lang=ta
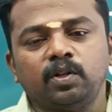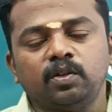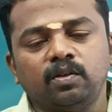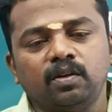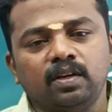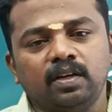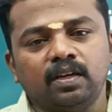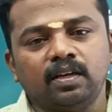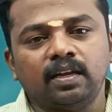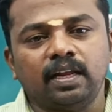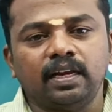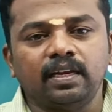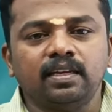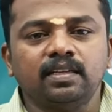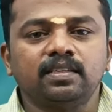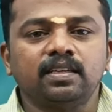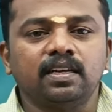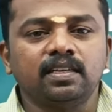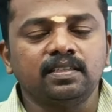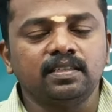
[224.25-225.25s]
பார்த்தோன்னா
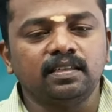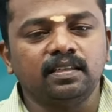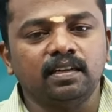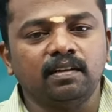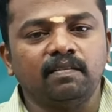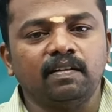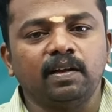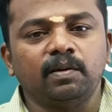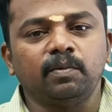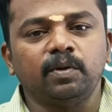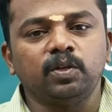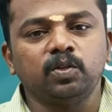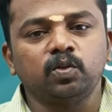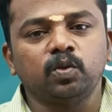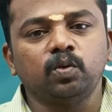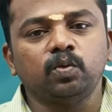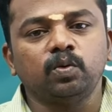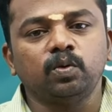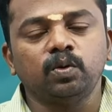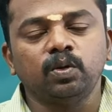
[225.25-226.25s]
லைட்டாக சாஞ்சிருந்தா வேற மாதிரி
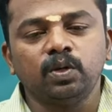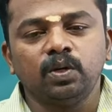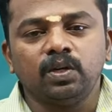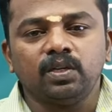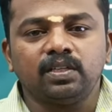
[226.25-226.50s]
சொல்லுவோம்